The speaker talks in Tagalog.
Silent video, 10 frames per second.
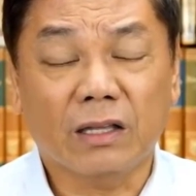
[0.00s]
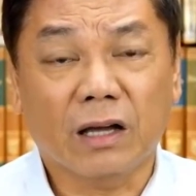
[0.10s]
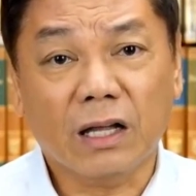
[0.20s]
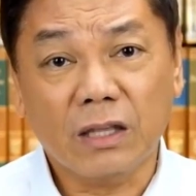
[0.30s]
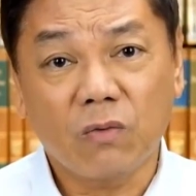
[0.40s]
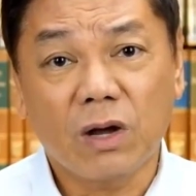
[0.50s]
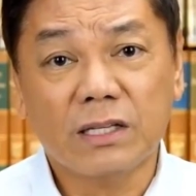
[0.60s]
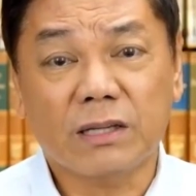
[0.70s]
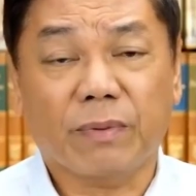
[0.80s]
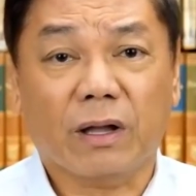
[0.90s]
kanyang
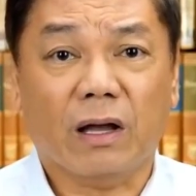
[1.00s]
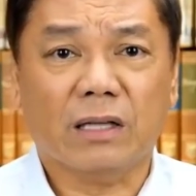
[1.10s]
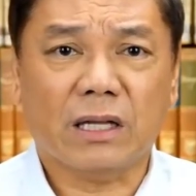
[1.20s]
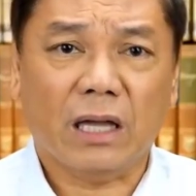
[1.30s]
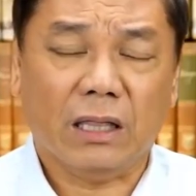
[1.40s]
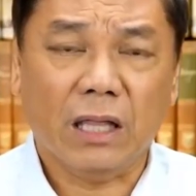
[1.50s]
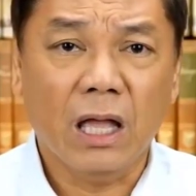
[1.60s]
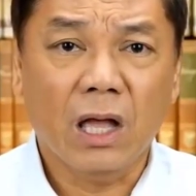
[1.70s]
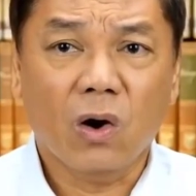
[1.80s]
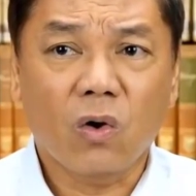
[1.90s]
katawan, sa pagkakasakit,
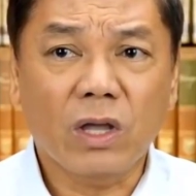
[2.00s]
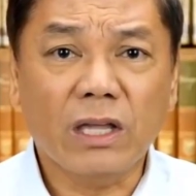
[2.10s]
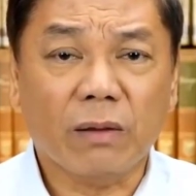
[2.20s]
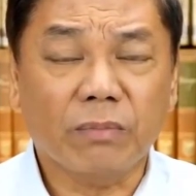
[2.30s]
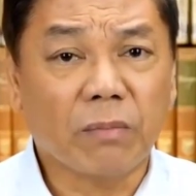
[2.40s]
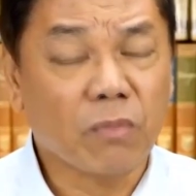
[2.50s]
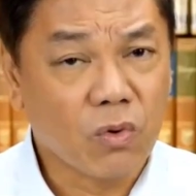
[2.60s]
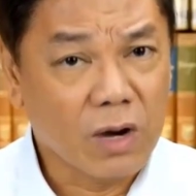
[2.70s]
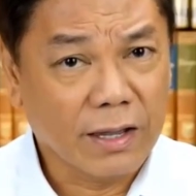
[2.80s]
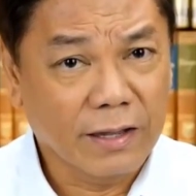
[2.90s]
o hirap ng
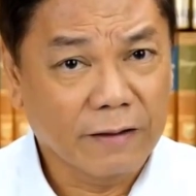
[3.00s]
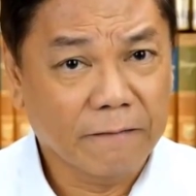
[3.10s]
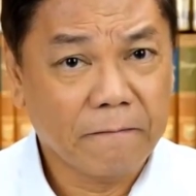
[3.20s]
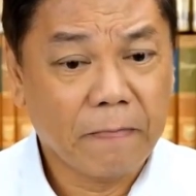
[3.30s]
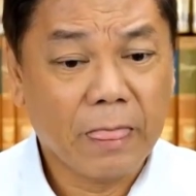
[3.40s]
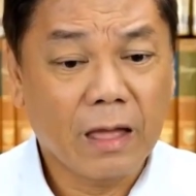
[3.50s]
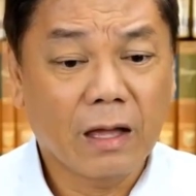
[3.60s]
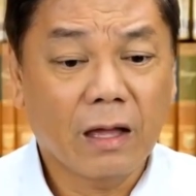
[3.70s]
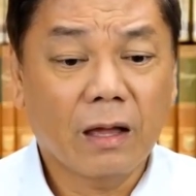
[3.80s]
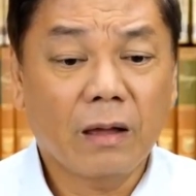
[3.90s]
buhay.
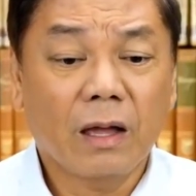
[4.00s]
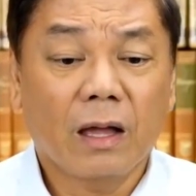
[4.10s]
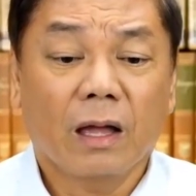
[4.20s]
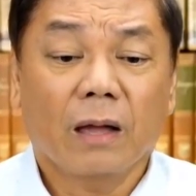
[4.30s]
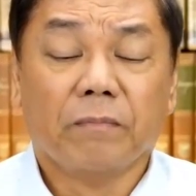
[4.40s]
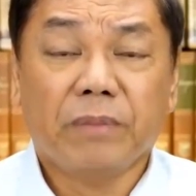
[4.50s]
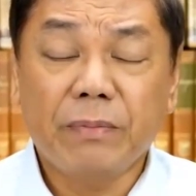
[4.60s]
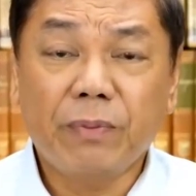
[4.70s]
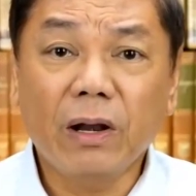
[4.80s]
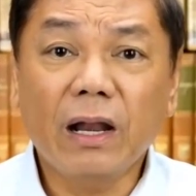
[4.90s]

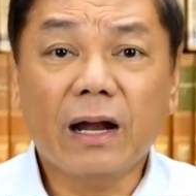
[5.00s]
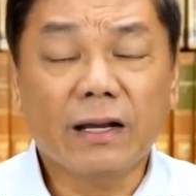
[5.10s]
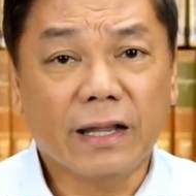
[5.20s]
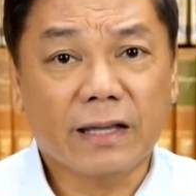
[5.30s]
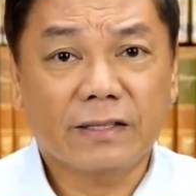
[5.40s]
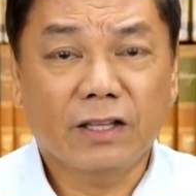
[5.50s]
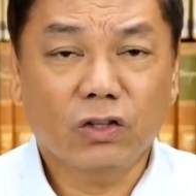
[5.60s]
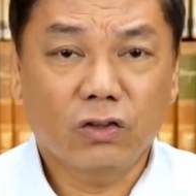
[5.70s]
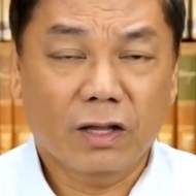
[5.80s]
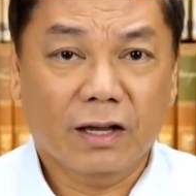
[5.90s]
People are
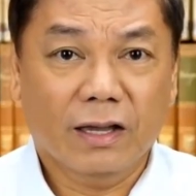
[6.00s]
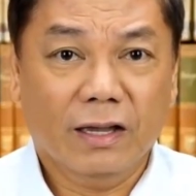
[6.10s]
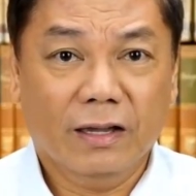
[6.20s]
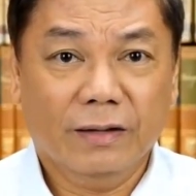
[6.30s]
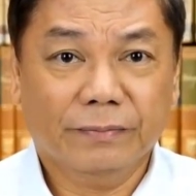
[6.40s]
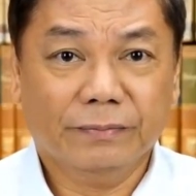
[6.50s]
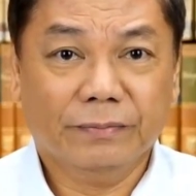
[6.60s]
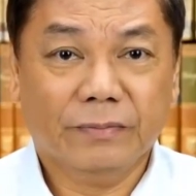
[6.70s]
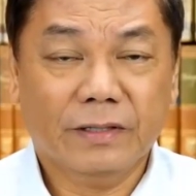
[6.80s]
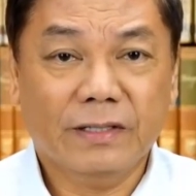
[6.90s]
destined to die.
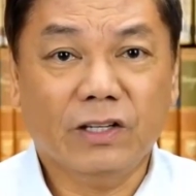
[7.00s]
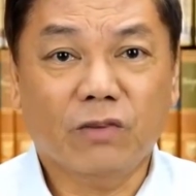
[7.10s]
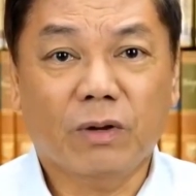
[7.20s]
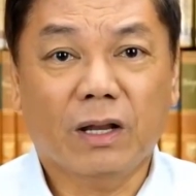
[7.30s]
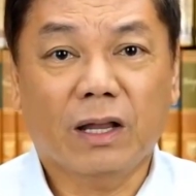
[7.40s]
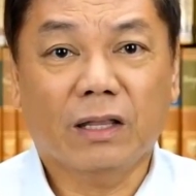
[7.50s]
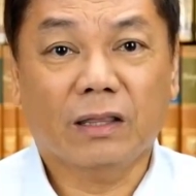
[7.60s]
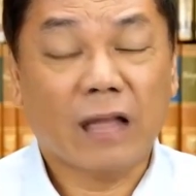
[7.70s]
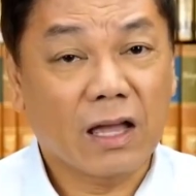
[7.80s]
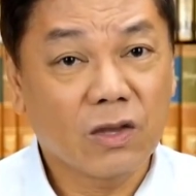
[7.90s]
Sino
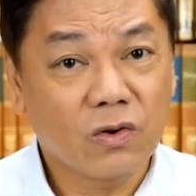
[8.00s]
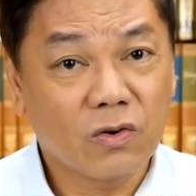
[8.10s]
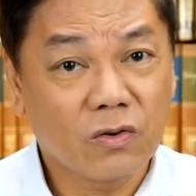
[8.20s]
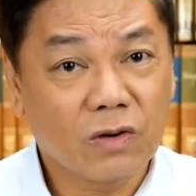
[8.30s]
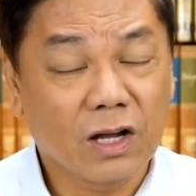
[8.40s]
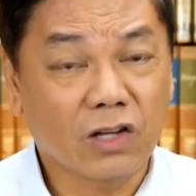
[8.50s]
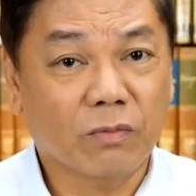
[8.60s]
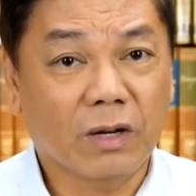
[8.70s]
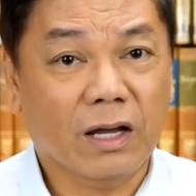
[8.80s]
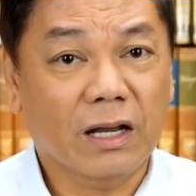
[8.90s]
man tayo, ano
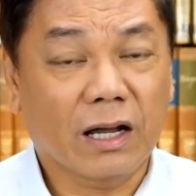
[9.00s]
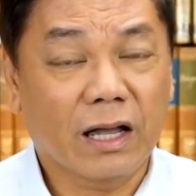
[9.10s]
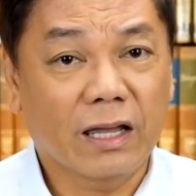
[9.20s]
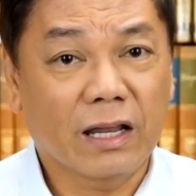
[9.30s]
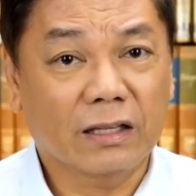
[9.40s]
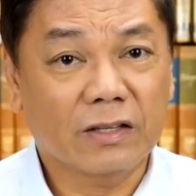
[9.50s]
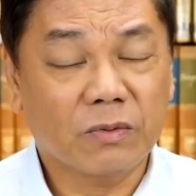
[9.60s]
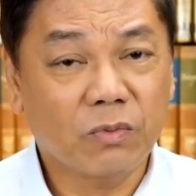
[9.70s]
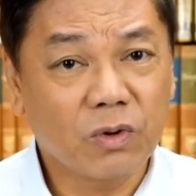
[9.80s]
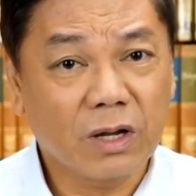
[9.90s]
man ang kalagayan natin
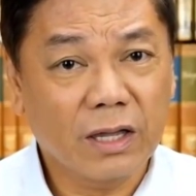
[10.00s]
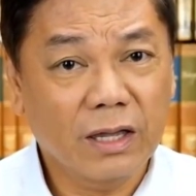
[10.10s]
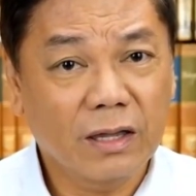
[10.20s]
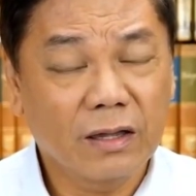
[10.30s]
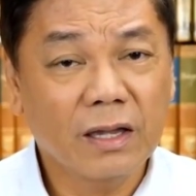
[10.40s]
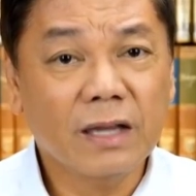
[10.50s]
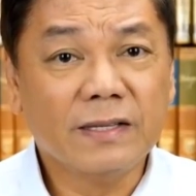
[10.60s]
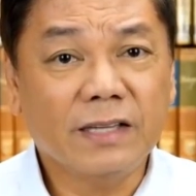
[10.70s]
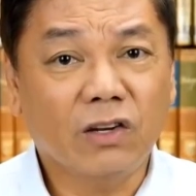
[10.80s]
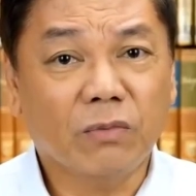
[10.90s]
sa buhay,
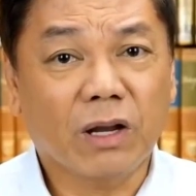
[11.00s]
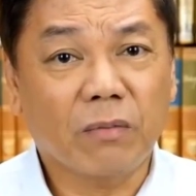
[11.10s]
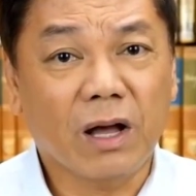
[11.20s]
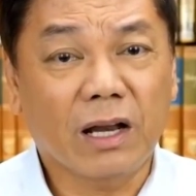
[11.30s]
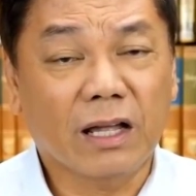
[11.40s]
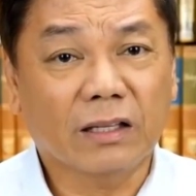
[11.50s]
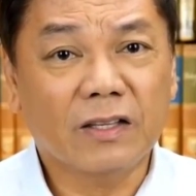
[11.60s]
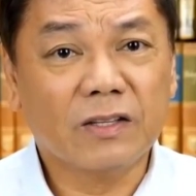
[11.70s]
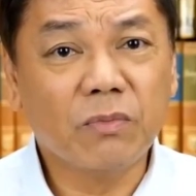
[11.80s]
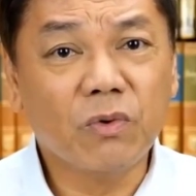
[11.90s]
sino man ang mahal
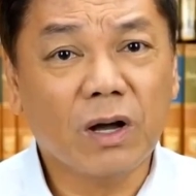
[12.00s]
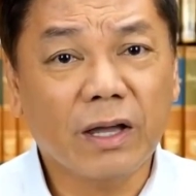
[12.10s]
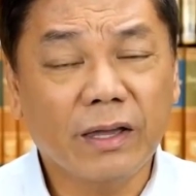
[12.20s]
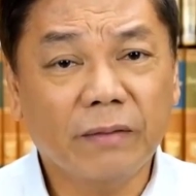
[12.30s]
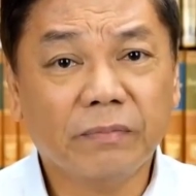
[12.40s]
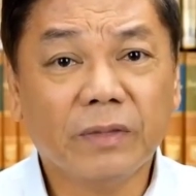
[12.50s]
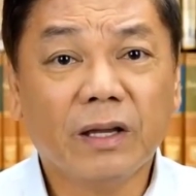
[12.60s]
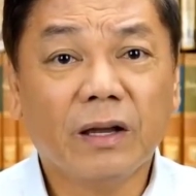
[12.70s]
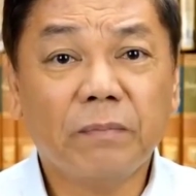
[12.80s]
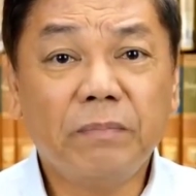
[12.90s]
natin sa buhay,
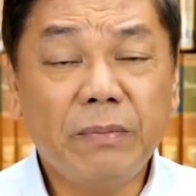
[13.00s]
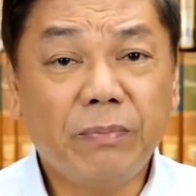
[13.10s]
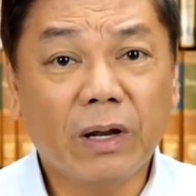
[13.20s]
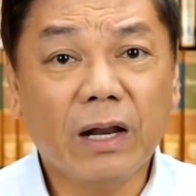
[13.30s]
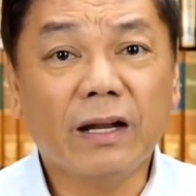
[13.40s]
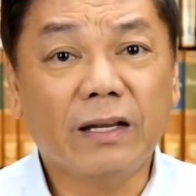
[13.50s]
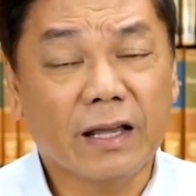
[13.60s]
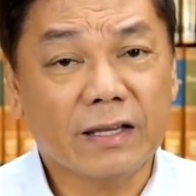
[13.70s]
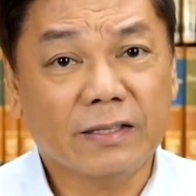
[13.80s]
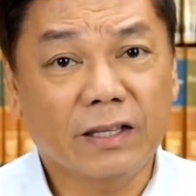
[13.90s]
people are
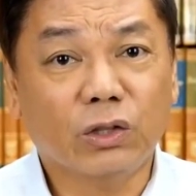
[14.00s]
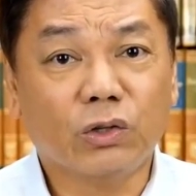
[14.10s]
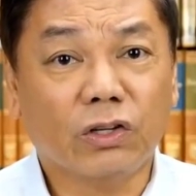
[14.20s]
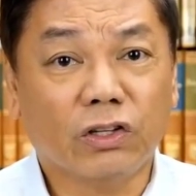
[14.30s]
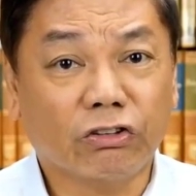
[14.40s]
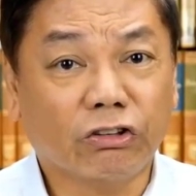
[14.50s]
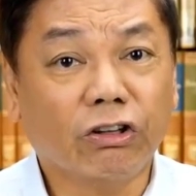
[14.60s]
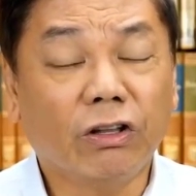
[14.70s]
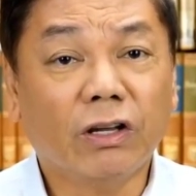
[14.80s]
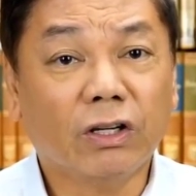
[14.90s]
destined to
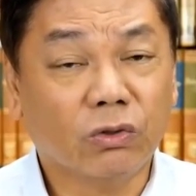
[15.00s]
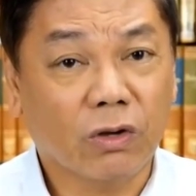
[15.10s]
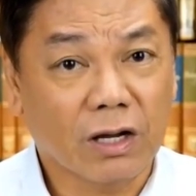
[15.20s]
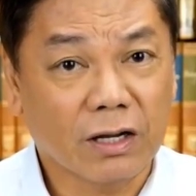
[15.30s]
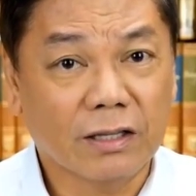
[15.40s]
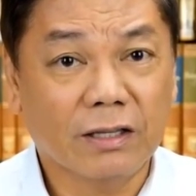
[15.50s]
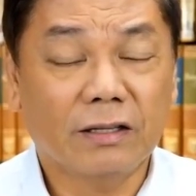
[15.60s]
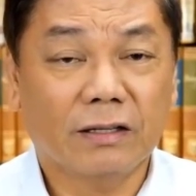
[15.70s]
return to God.